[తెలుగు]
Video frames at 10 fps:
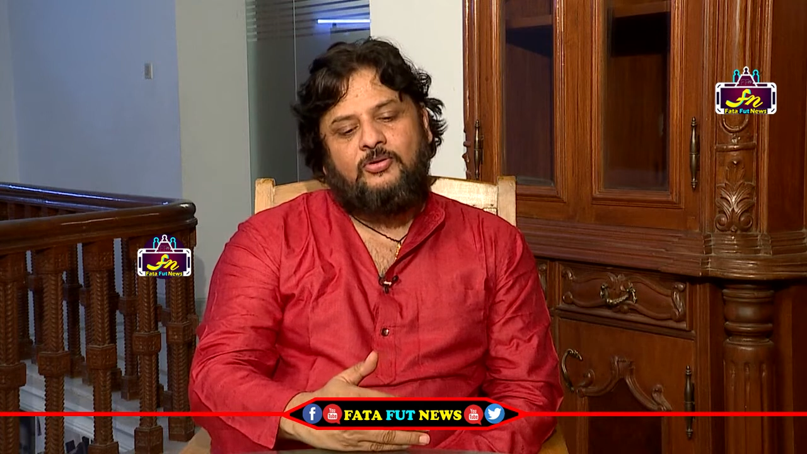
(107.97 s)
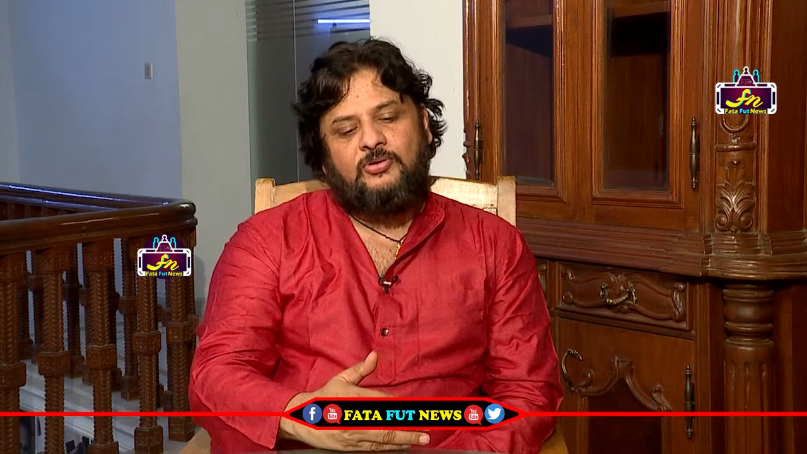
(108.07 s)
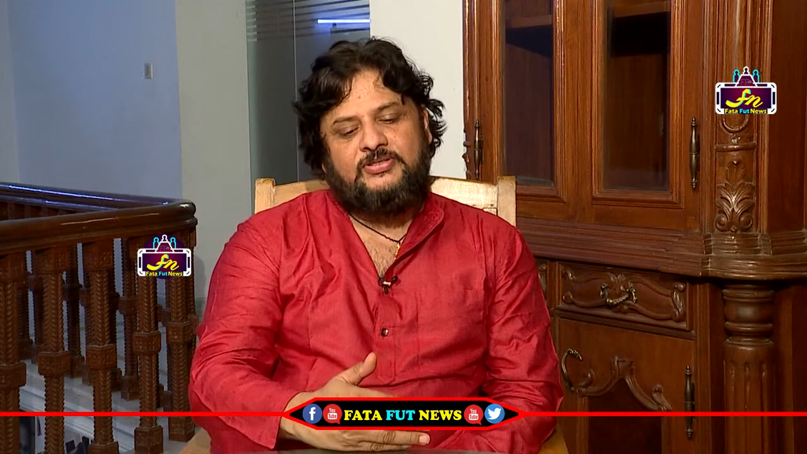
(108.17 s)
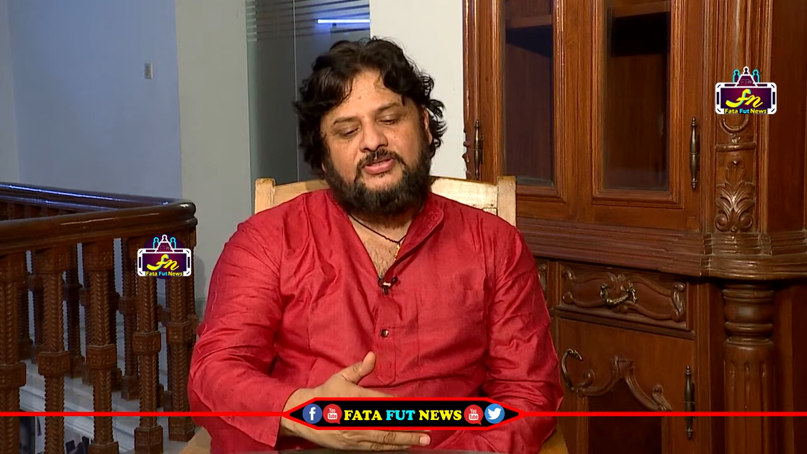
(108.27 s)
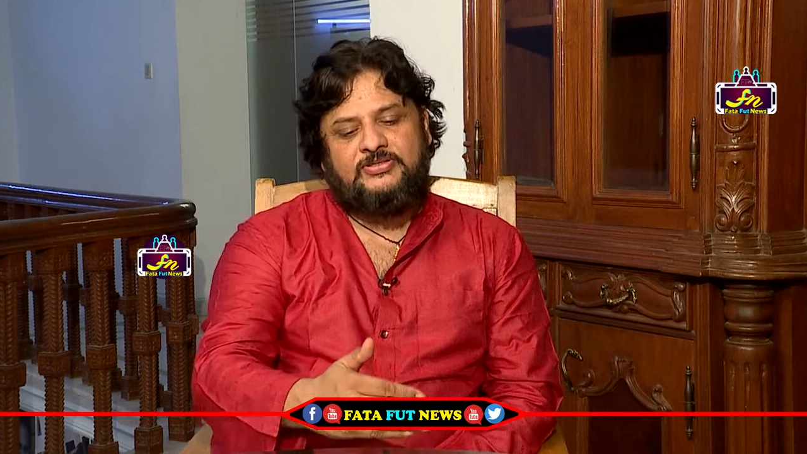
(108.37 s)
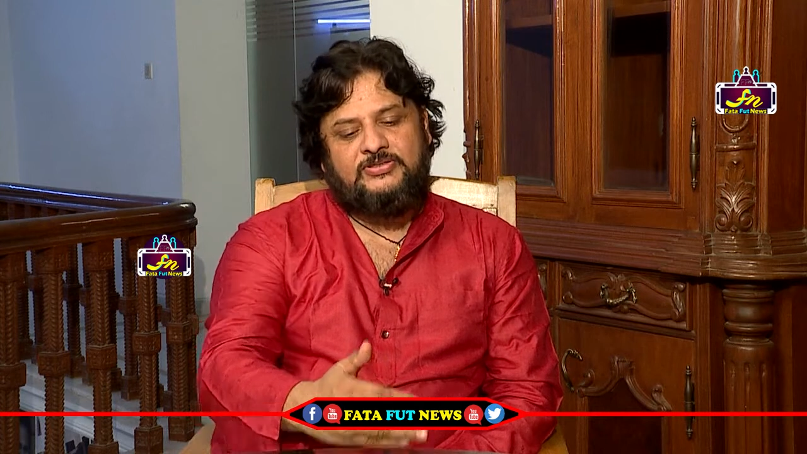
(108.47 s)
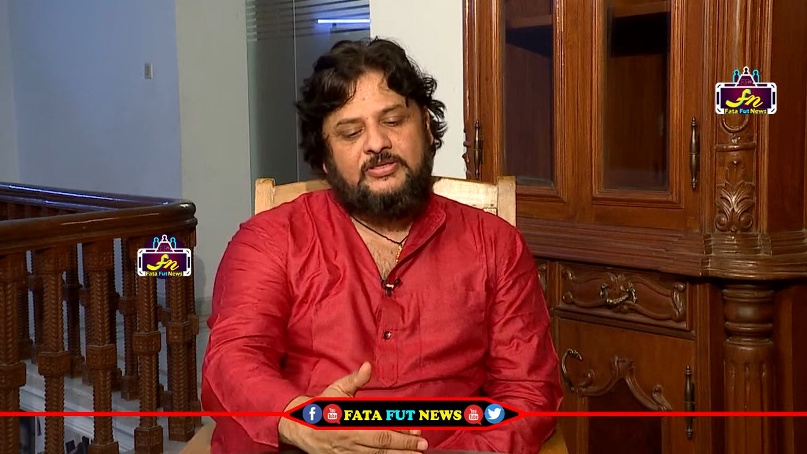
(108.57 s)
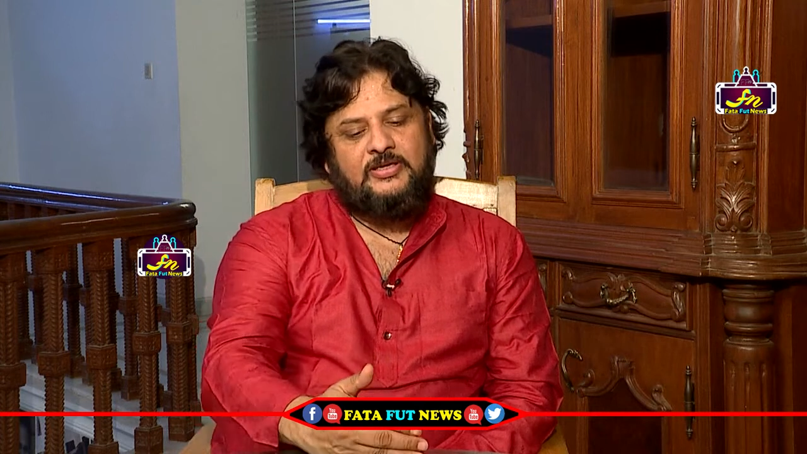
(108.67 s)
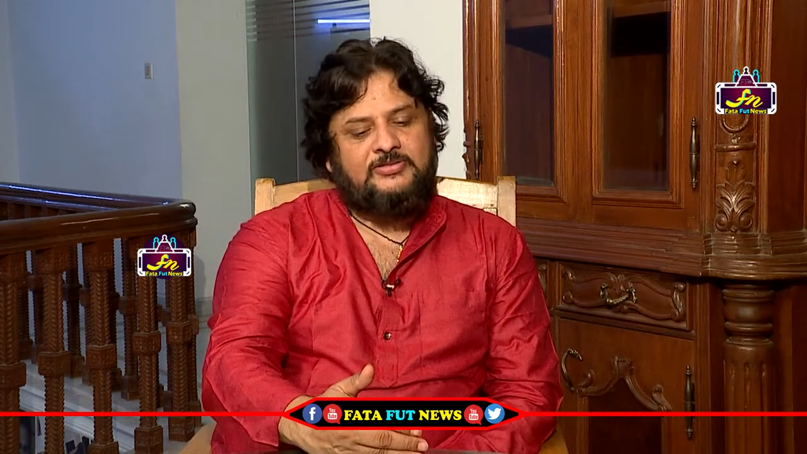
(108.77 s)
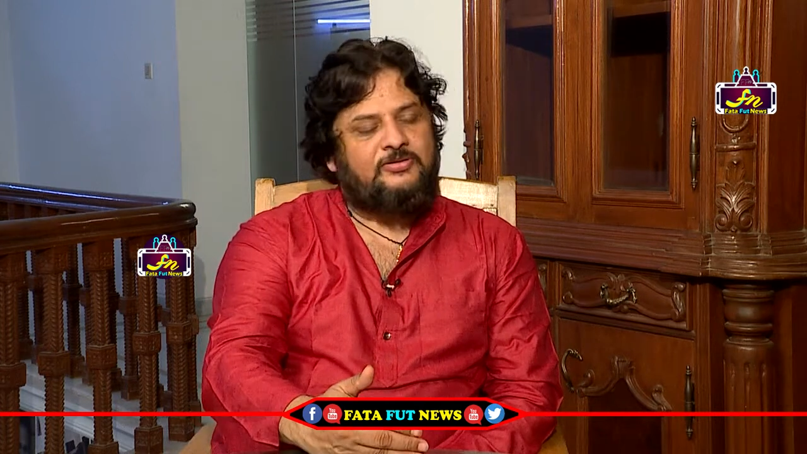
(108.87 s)
ఒక సిక్స్త్
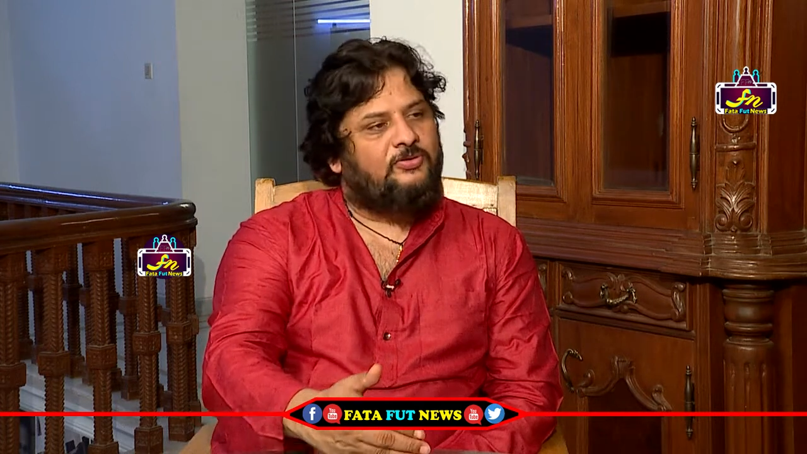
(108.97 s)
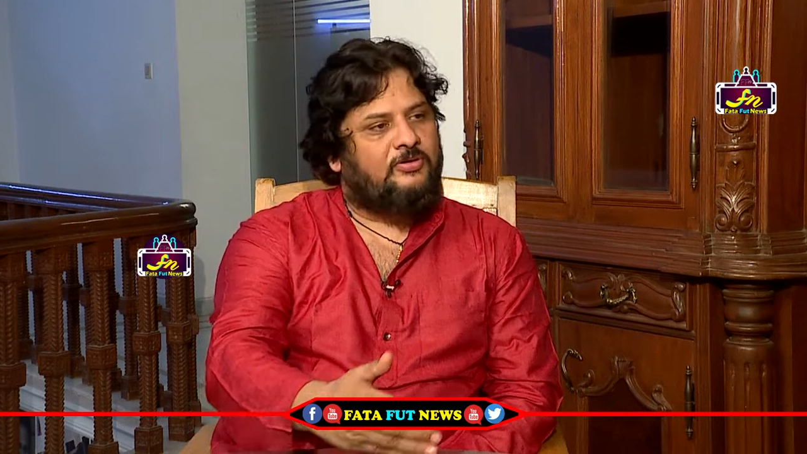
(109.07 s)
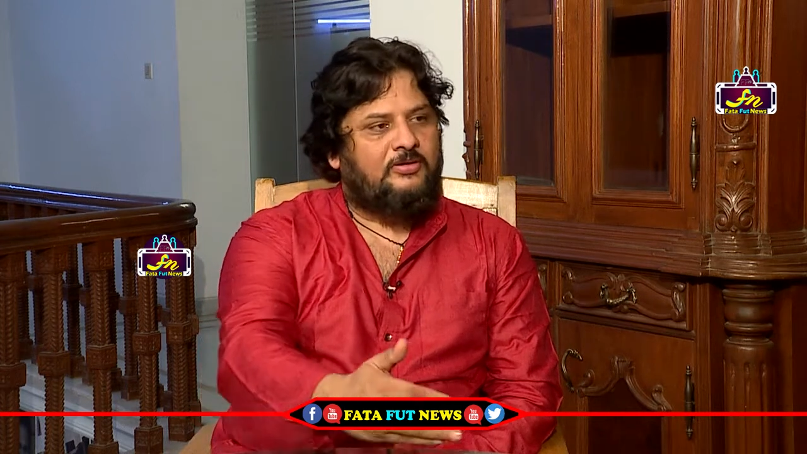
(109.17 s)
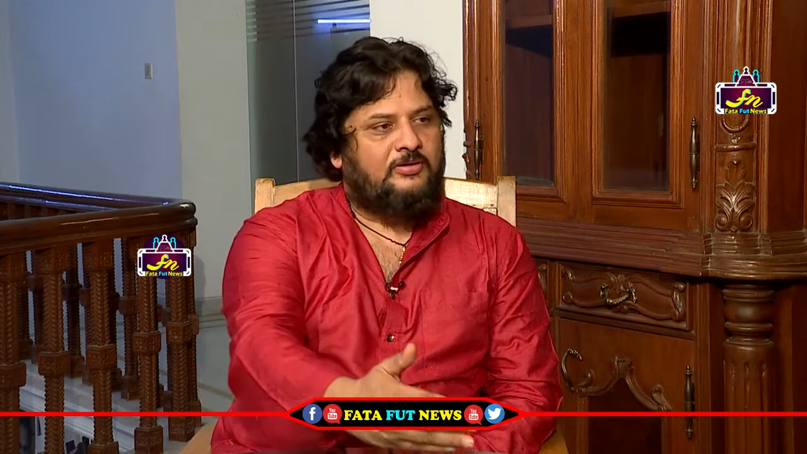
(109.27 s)
క్లాస్లో ఒక